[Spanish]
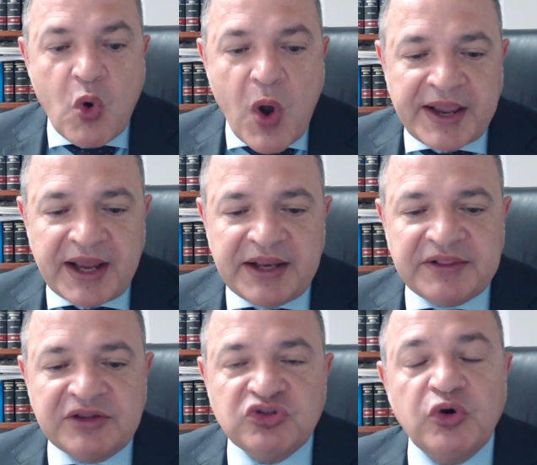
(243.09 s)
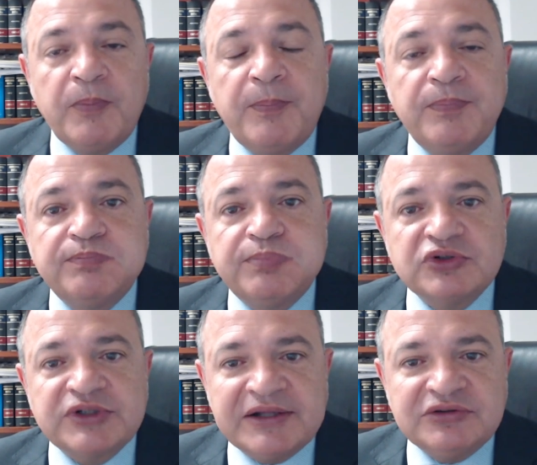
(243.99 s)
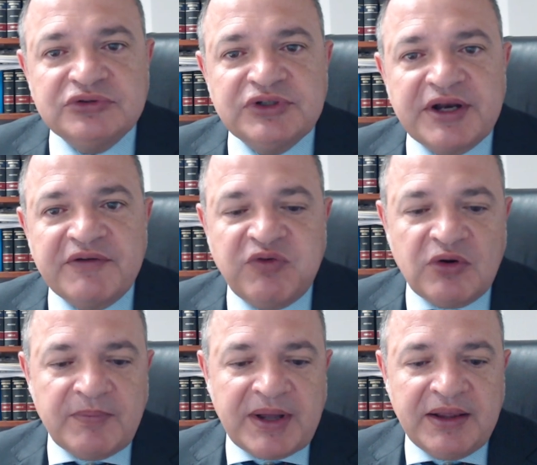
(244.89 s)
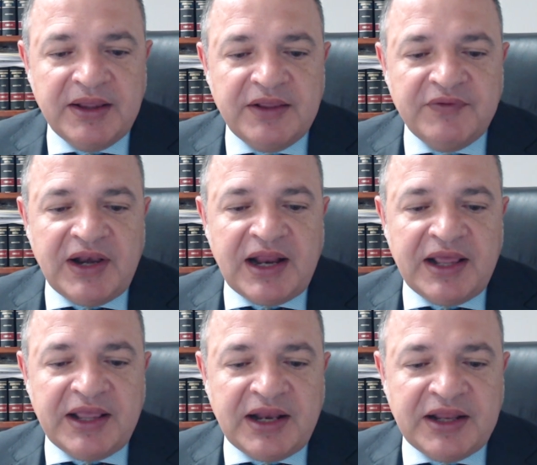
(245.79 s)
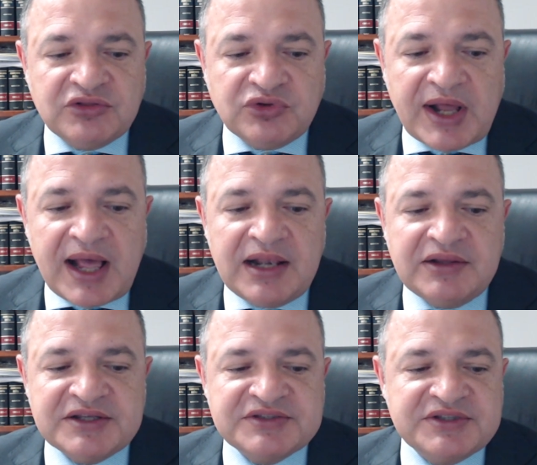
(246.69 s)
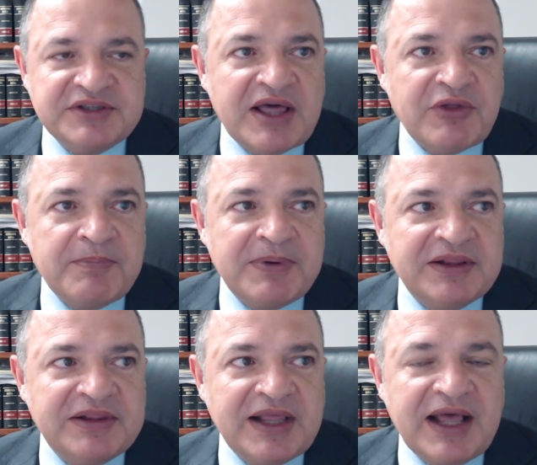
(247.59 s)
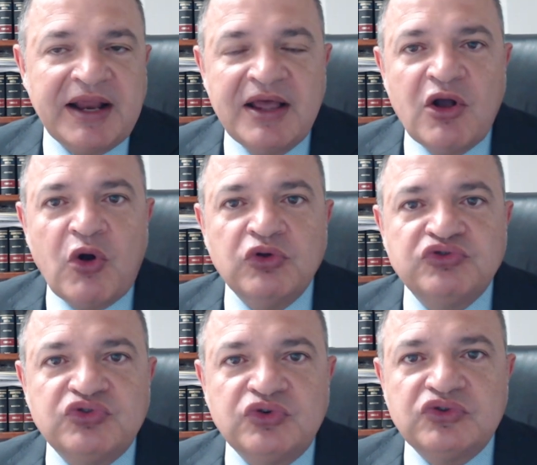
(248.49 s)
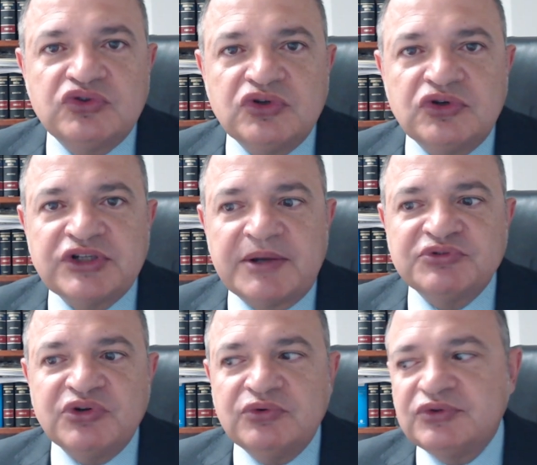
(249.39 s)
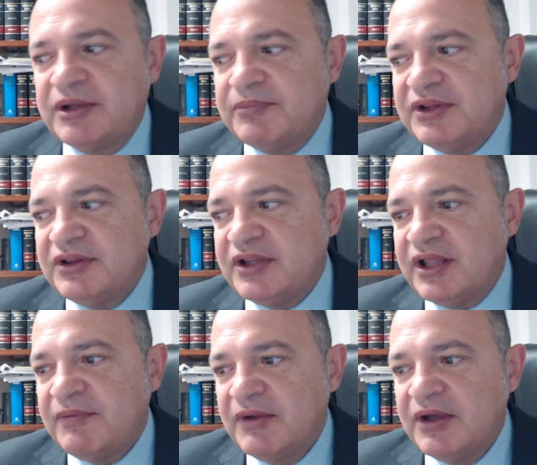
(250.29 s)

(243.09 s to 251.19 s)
Cualquier intento por tanto, de reforma de la ley electoral, destinado a implantar constructos absolutamente